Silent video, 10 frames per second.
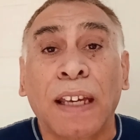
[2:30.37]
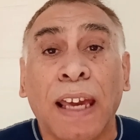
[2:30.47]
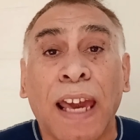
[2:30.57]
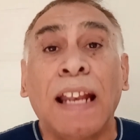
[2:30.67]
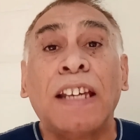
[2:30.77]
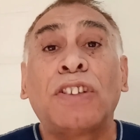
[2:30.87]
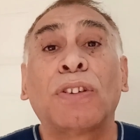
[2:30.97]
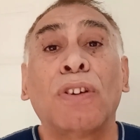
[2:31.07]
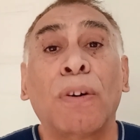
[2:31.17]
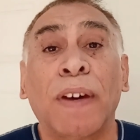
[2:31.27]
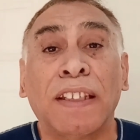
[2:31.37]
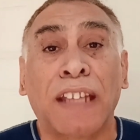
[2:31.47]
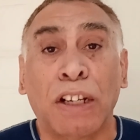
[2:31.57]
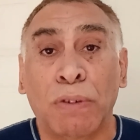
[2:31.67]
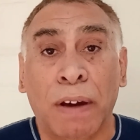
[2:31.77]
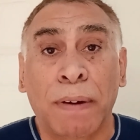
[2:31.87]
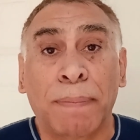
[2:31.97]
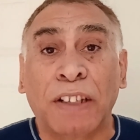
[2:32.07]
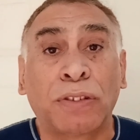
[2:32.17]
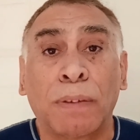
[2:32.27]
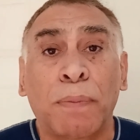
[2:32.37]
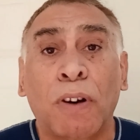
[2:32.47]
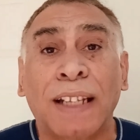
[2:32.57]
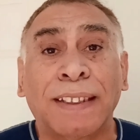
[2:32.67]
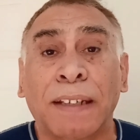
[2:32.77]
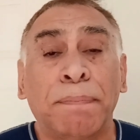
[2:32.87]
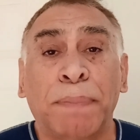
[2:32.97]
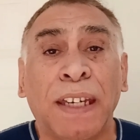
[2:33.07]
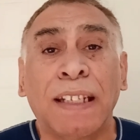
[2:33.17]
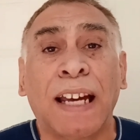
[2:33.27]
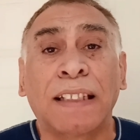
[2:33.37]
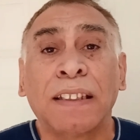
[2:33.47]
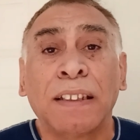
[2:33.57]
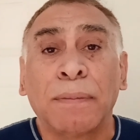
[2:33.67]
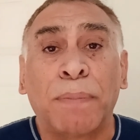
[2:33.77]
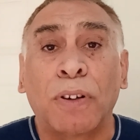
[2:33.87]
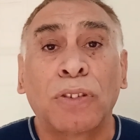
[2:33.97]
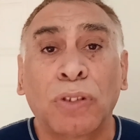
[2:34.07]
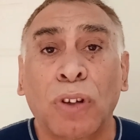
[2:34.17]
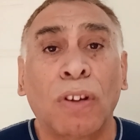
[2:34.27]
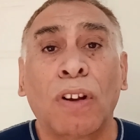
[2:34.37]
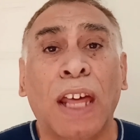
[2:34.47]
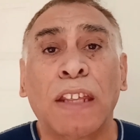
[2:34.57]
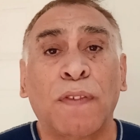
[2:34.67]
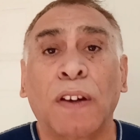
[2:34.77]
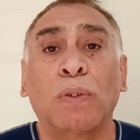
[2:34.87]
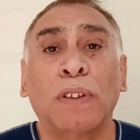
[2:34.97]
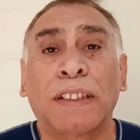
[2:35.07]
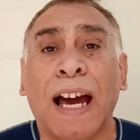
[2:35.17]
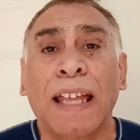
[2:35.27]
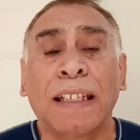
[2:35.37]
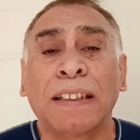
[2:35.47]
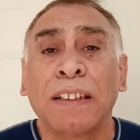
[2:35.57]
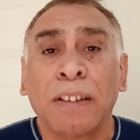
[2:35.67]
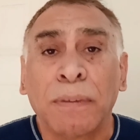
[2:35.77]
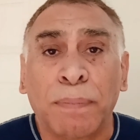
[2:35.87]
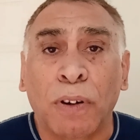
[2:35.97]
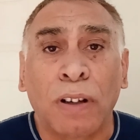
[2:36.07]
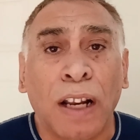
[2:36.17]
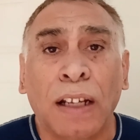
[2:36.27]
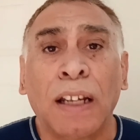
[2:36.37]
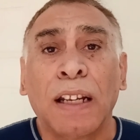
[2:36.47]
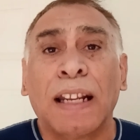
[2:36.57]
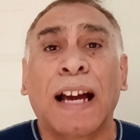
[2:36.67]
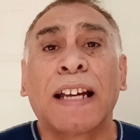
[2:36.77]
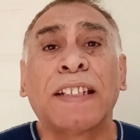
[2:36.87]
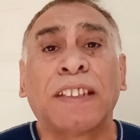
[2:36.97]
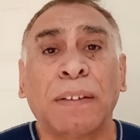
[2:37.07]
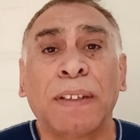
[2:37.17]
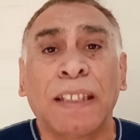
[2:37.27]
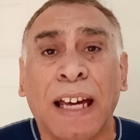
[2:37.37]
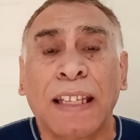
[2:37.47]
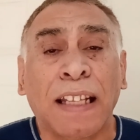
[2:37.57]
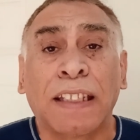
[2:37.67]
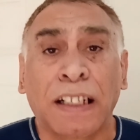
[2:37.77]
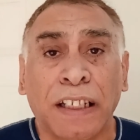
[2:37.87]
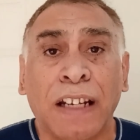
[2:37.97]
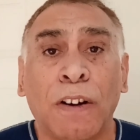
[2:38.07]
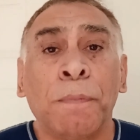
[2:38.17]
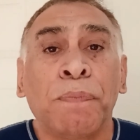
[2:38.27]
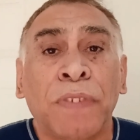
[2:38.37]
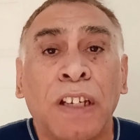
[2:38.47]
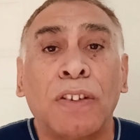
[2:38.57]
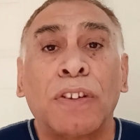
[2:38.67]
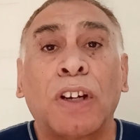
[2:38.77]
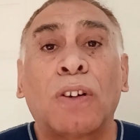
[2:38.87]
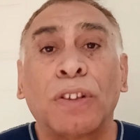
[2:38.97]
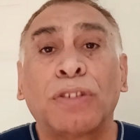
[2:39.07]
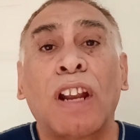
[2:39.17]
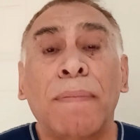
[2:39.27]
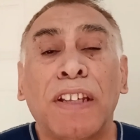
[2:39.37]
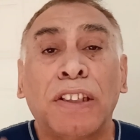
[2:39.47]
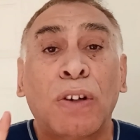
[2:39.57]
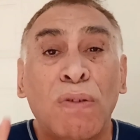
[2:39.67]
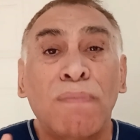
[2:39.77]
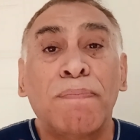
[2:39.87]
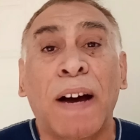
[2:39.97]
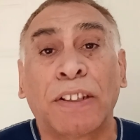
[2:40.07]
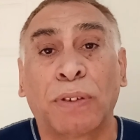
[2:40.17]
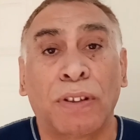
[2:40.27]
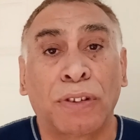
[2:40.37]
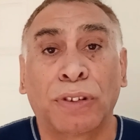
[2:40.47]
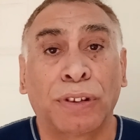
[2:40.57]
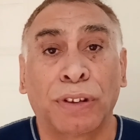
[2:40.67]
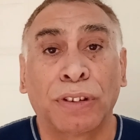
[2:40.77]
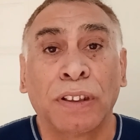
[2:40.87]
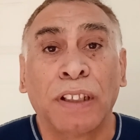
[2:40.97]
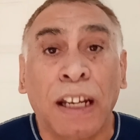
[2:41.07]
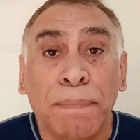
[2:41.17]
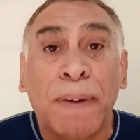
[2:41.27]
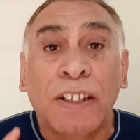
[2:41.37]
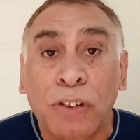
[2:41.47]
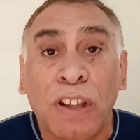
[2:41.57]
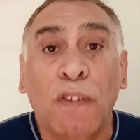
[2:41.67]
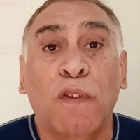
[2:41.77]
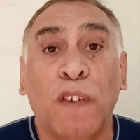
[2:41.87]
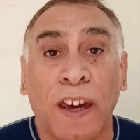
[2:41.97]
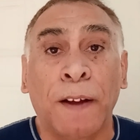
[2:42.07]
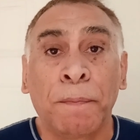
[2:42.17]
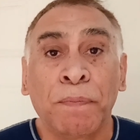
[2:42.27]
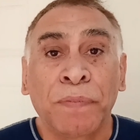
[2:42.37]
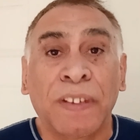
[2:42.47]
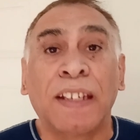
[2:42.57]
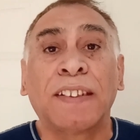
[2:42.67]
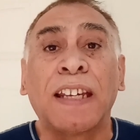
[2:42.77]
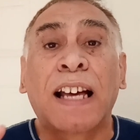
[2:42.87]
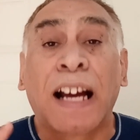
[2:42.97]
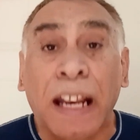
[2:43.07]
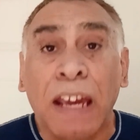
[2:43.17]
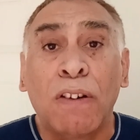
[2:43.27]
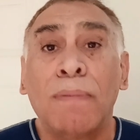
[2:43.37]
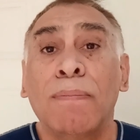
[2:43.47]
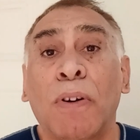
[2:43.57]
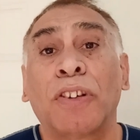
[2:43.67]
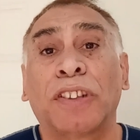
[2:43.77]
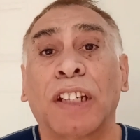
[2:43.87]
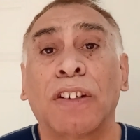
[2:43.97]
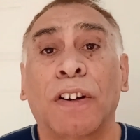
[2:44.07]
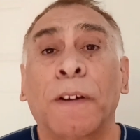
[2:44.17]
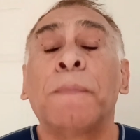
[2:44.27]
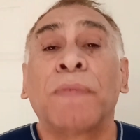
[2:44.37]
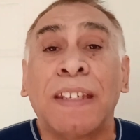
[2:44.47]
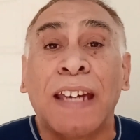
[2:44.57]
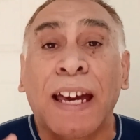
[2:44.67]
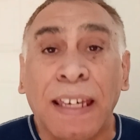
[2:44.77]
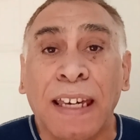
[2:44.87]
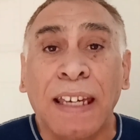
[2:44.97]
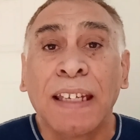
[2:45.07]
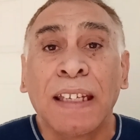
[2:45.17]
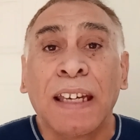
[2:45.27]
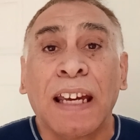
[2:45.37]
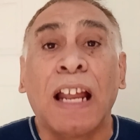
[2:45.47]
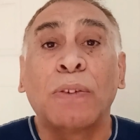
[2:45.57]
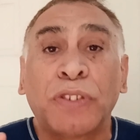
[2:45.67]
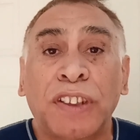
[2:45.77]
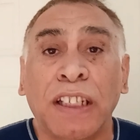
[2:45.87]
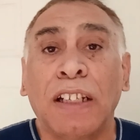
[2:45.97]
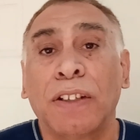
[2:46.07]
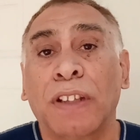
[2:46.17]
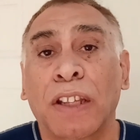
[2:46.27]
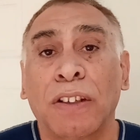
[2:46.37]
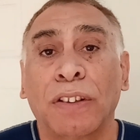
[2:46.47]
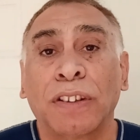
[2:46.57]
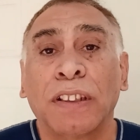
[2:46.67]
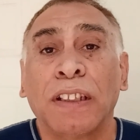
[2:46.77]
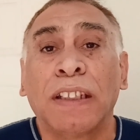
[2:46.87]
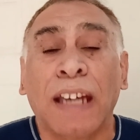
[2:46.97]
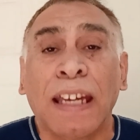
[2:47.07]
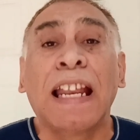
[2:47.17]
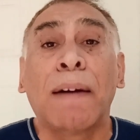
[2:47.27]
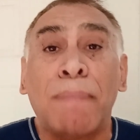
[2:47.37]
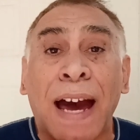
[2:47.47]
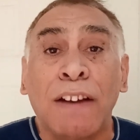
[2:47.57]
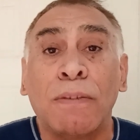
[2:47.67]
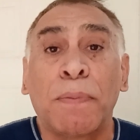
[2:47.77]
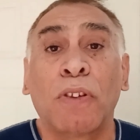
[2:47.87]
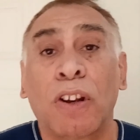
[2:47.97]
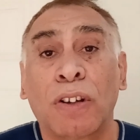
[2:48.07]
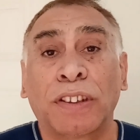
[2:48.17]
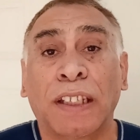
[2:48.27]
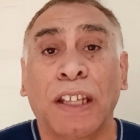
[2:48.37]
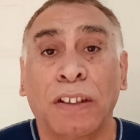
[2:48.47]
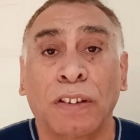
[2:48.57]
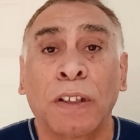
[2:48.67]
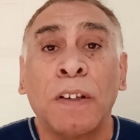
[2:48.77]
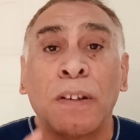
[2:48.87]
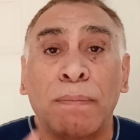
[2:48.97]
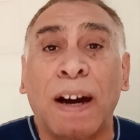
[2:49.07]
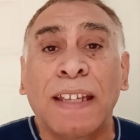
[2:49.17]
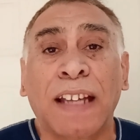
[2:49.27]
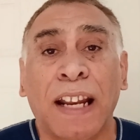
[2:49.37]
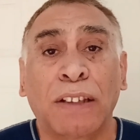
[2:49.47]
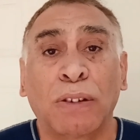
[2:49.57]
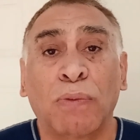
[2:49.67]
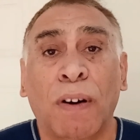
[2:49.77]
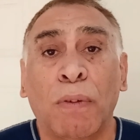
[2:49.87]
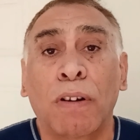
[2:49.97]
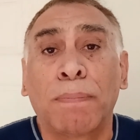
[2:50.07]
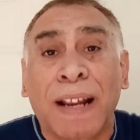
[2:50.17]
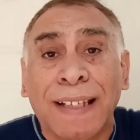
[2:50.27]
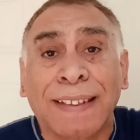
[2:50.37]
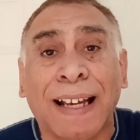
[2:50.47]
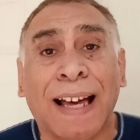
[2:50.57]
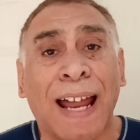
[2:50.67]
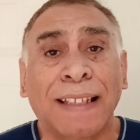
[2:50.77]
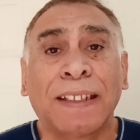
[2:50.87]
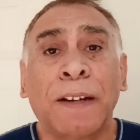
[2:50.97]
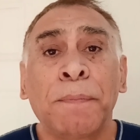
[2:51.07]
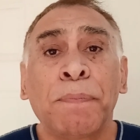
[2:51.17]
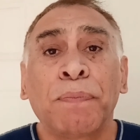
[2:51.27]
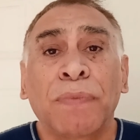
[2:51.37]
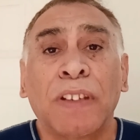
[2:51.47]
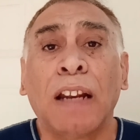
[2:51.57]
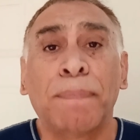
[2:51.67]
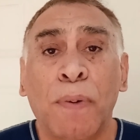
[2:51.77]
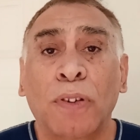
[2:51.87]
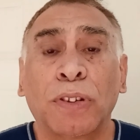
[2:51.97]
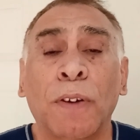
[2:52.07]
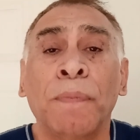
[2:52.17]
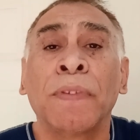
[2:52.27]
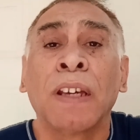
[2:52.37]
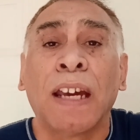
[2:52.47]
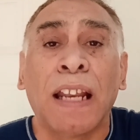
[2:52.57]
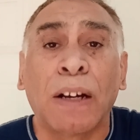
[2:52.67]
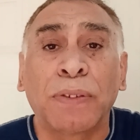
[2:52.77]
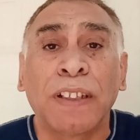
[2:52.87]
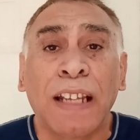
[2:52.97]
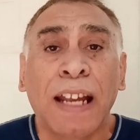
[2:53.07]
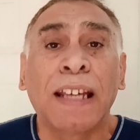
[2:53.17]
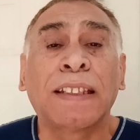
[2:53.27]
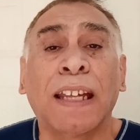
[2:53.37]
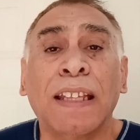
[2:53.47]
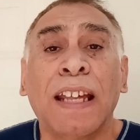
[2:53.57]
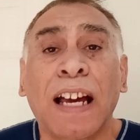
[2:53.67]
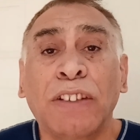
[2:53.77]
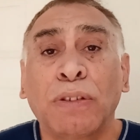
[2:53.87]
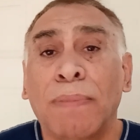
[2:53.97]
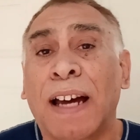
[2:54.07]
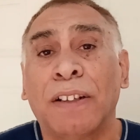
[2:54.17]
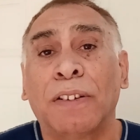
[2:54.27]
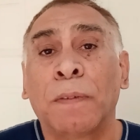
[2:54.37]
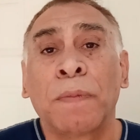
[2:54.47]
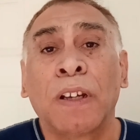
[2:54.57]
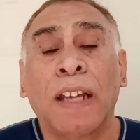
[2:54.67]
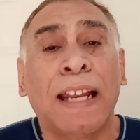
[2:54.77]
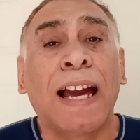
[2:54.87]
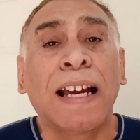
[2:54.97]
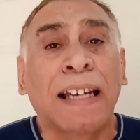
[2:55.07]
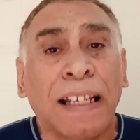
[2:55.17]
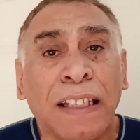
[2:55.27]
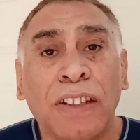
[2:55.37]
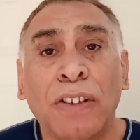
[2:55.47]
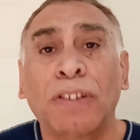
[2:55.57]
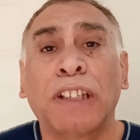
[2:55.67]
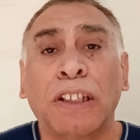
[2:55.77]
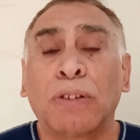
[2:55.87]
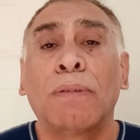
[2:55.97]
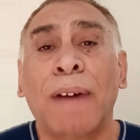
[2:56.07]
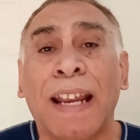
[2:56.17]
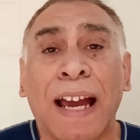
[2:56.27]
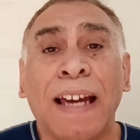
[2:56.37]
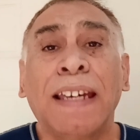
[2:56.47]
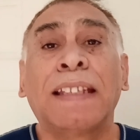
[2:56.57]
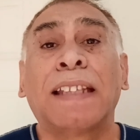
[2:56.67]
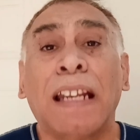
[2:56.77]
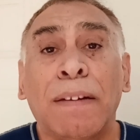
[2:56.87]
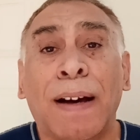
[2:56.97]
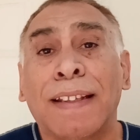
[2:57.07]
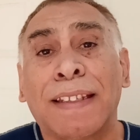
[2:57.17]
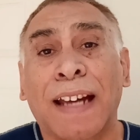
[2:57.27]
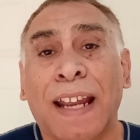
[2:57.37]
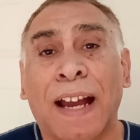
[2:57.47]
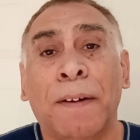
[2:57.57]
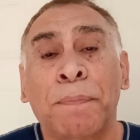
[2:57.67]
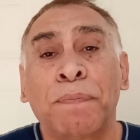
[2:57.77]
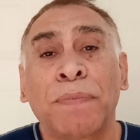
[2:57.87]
Él hizo 99, pasó por las espinas, por todas las dificultades, por la, agresividad del terreno y nos dejó solamente un paso nosotros, el paso de fe de decir, creo en vos, Señor. Y ahí el auxilio de Dios. Y ahí la mano poderosa de Dios va a estar a tu favor para sacarte del pozo. El auxiliar extenderá su mano. El ángel de Dios te tomará y te levantará.